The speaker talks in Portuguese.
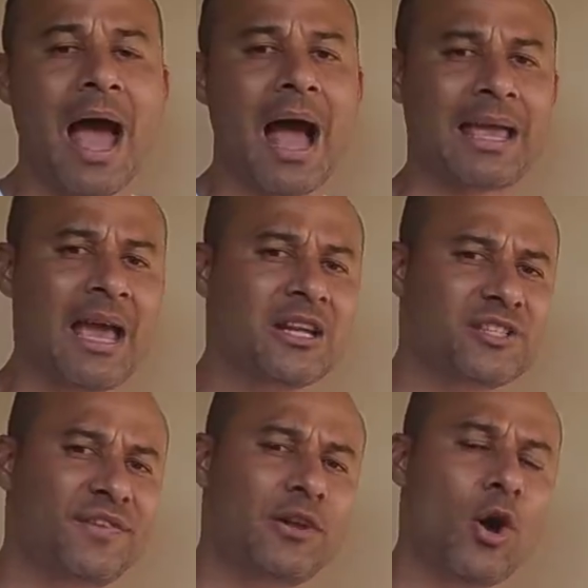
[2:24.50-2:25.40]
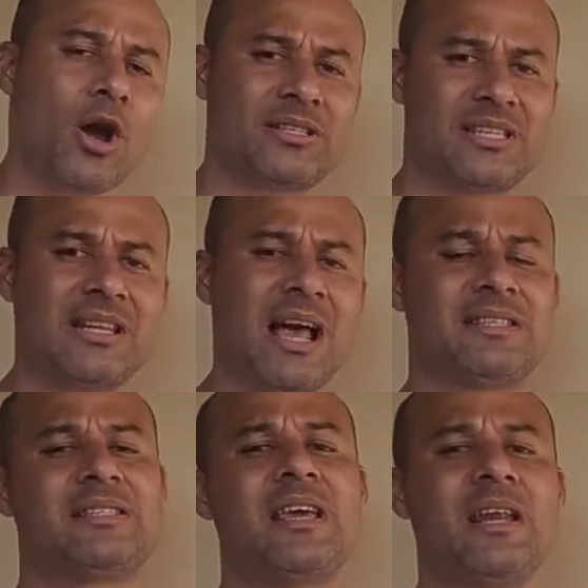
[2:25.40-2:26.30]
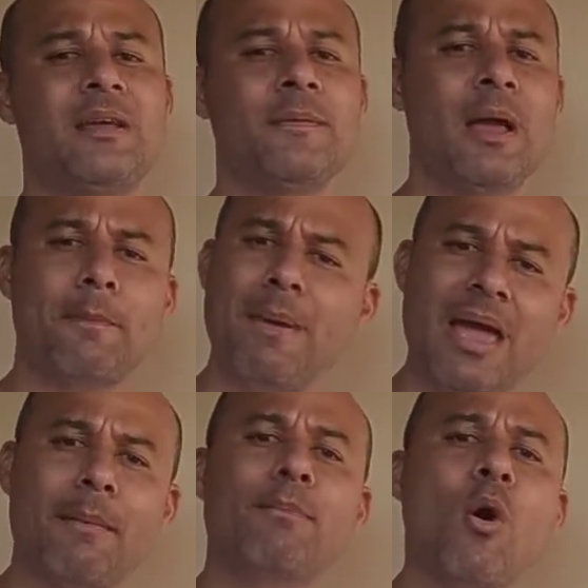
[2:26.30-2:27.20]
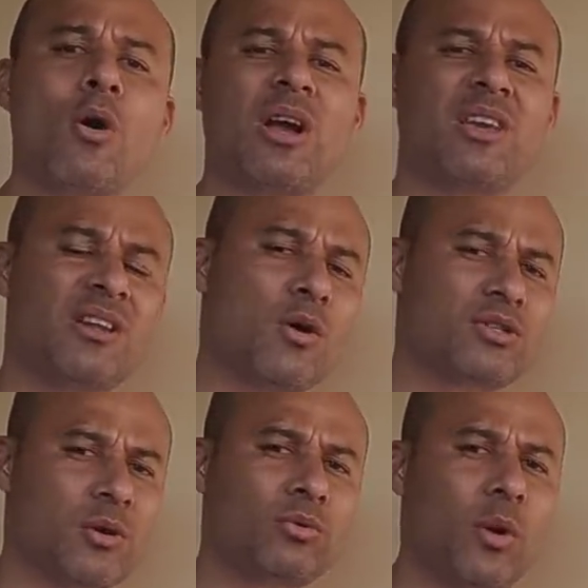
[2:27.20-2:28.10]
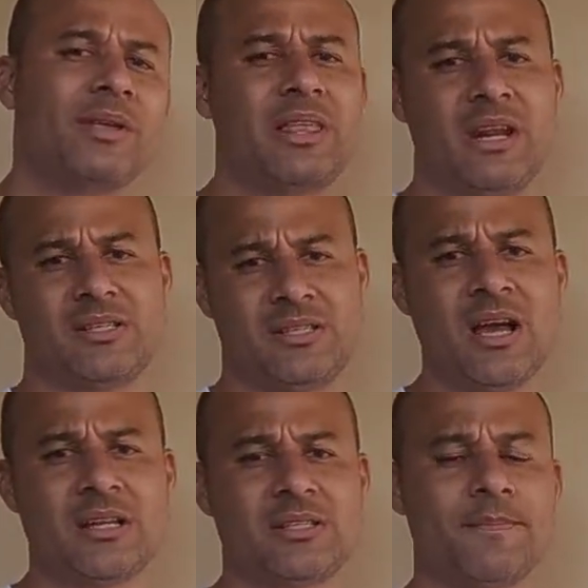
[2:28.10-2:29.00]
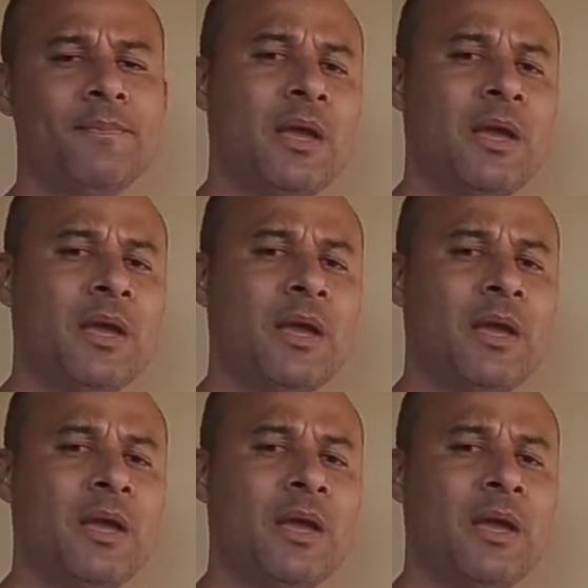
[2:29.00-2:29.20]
Aqueles filhotes que nascerem meia boca, que não são tão interessantes,